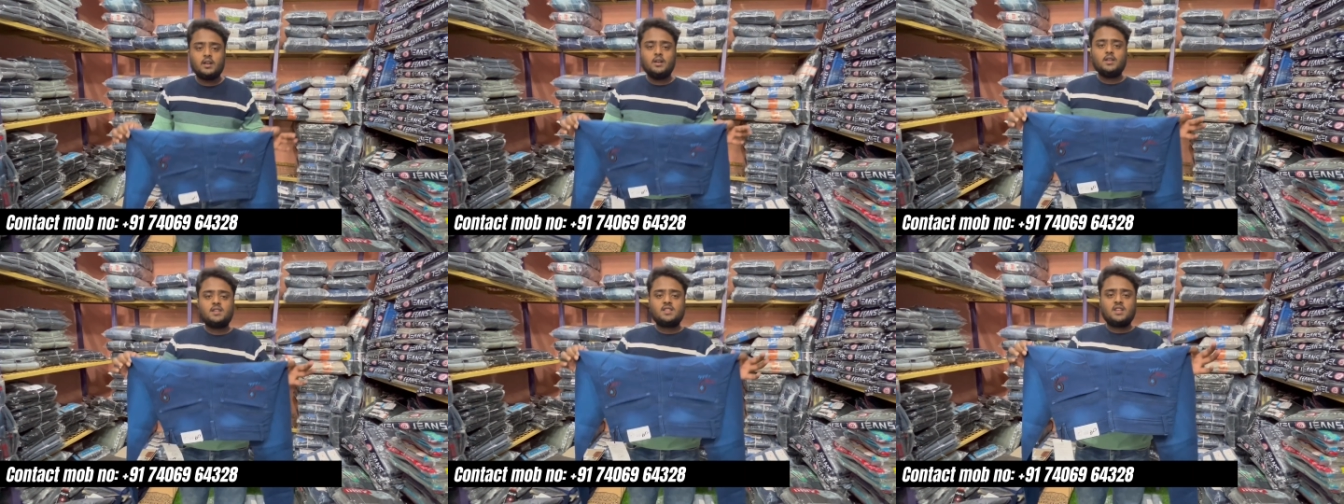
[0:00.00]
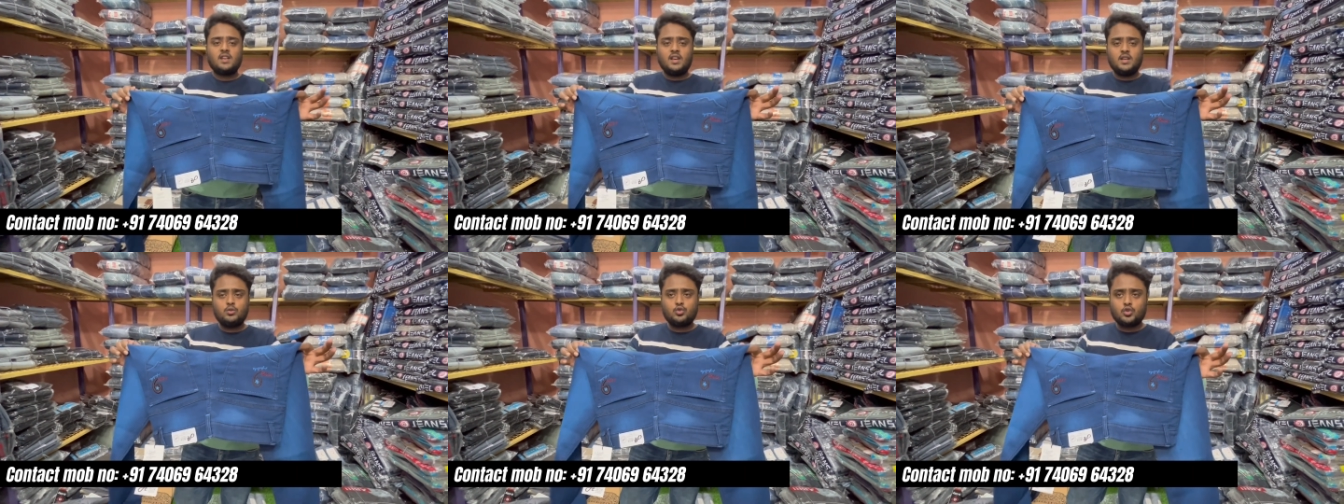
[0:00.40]

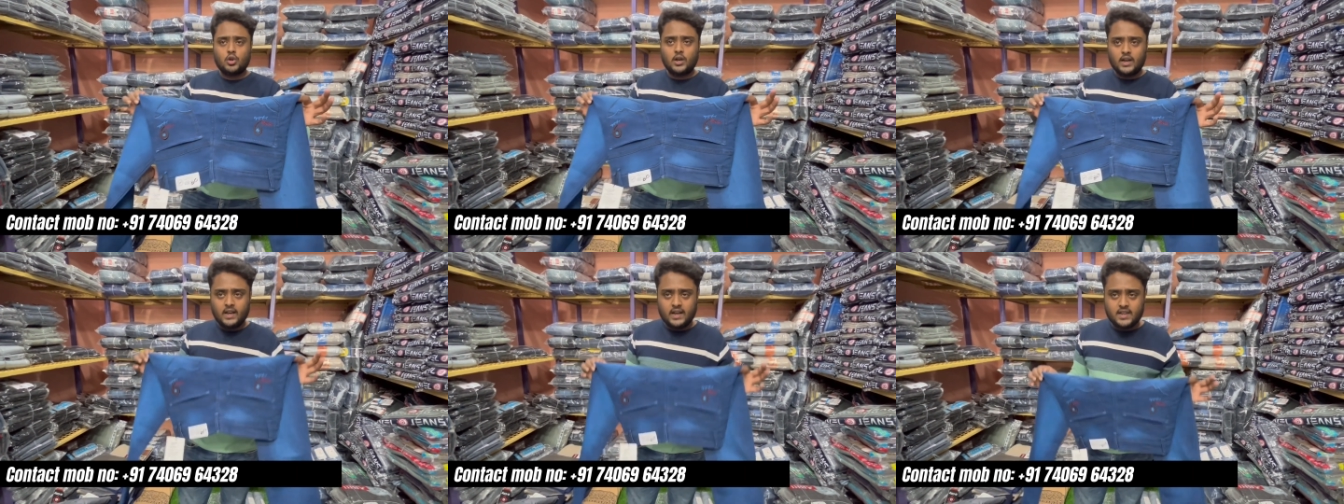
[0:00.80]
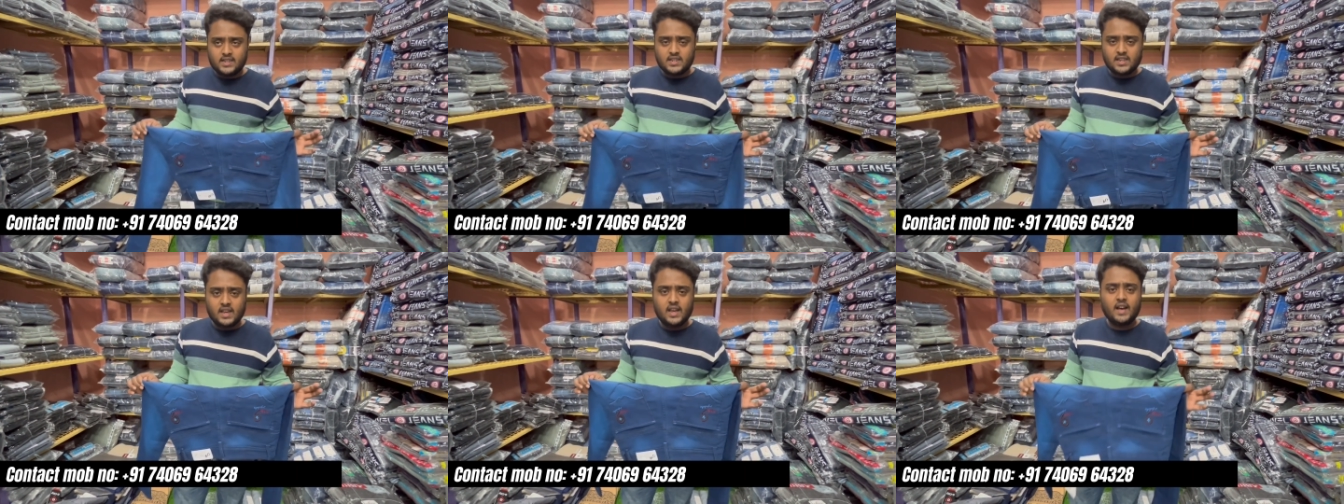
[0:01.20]
स्क्रीनशॉट
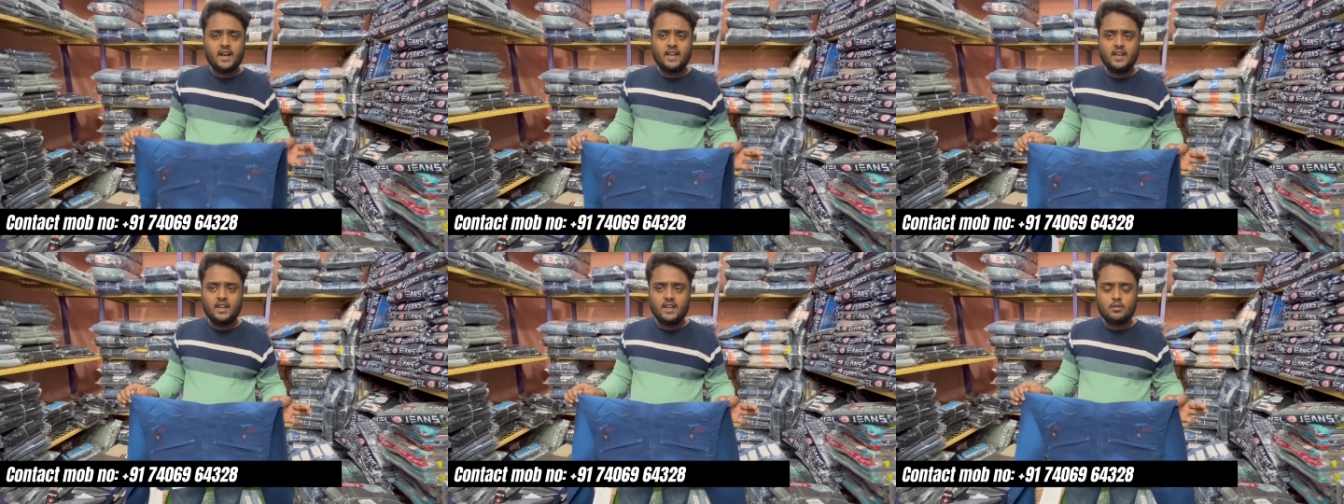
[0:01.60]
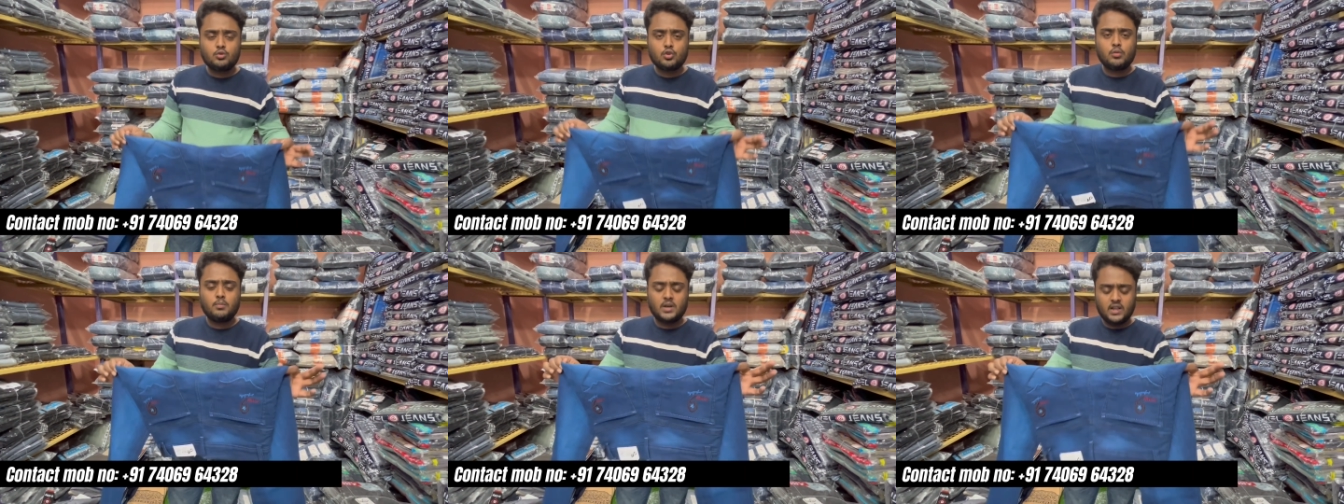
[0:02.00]
लीजिए आइए जो
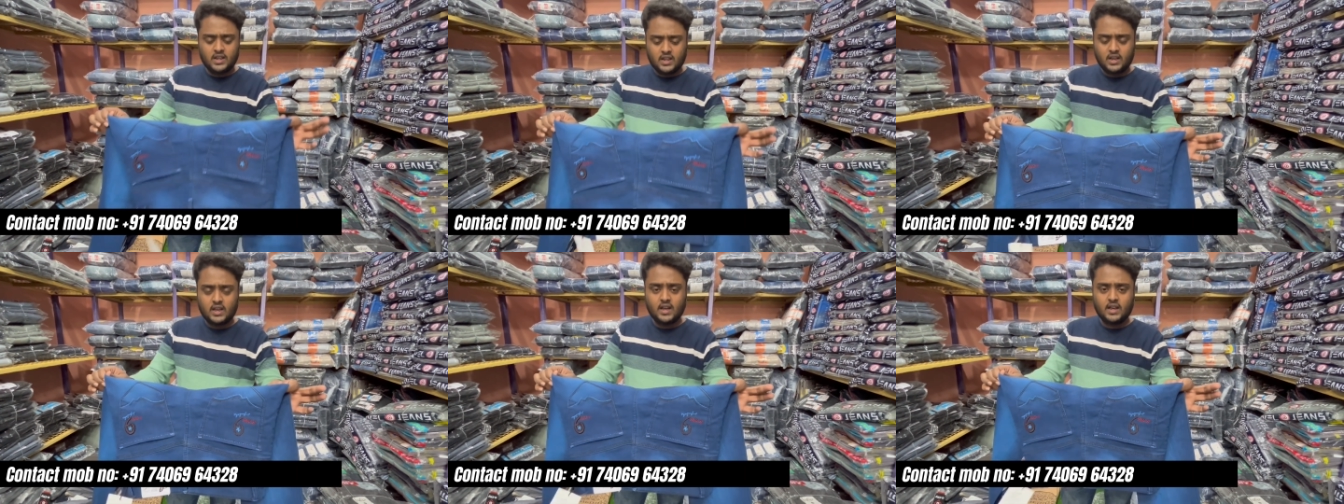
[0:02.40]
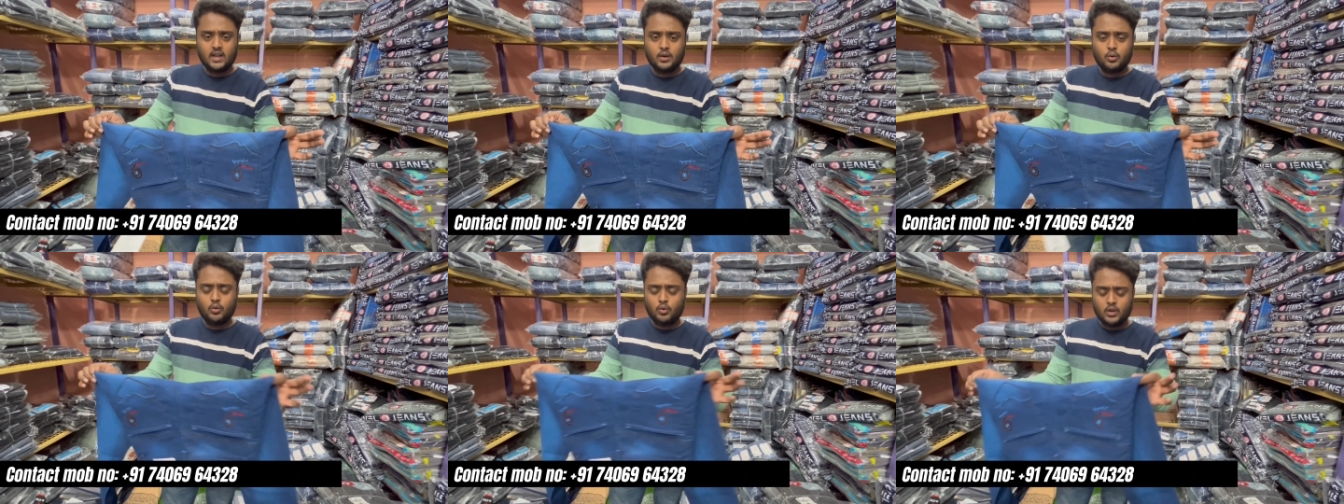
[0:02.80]
माल दिखाया
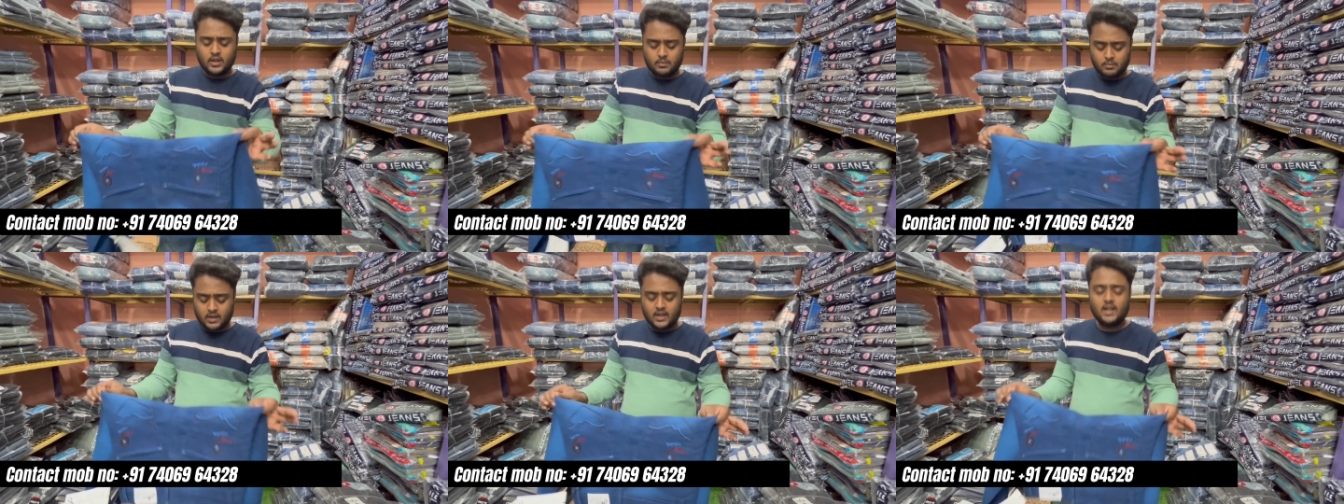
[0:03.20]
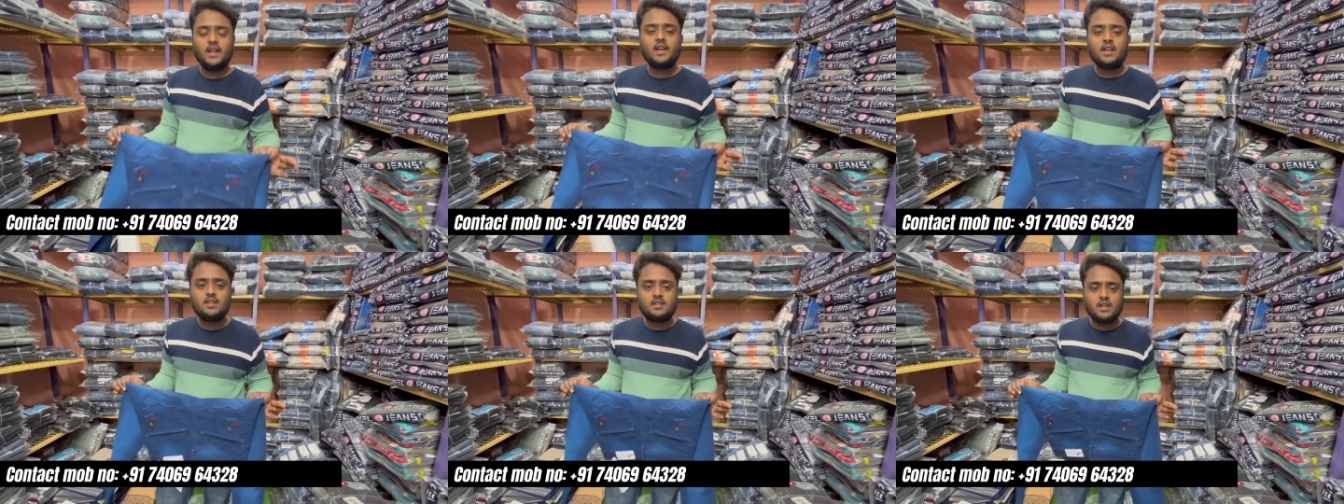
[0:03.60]
हूँ वही माल
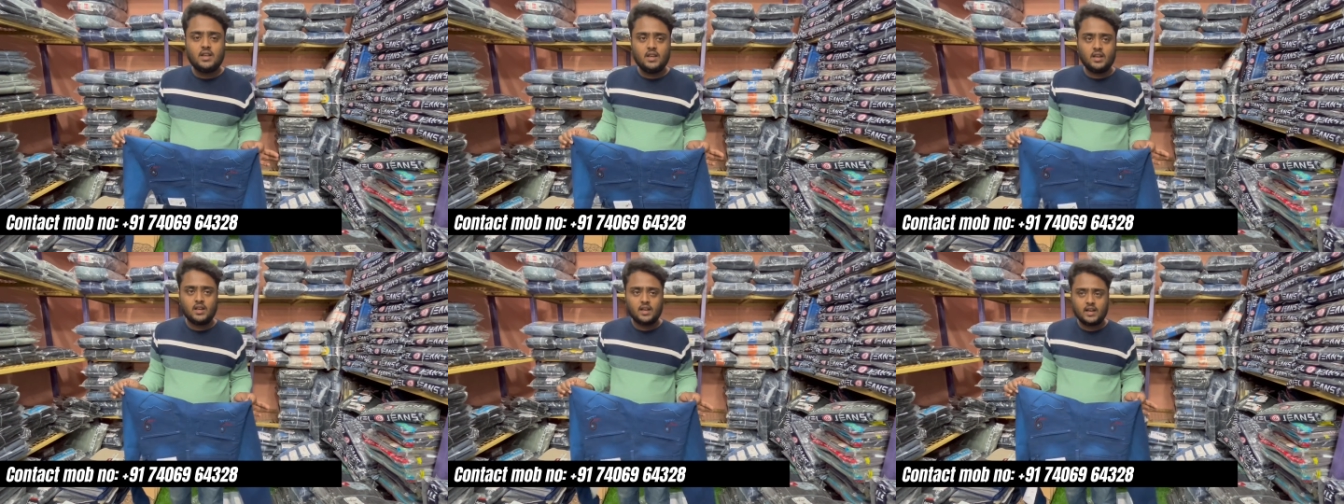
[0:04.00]
लेके जाइए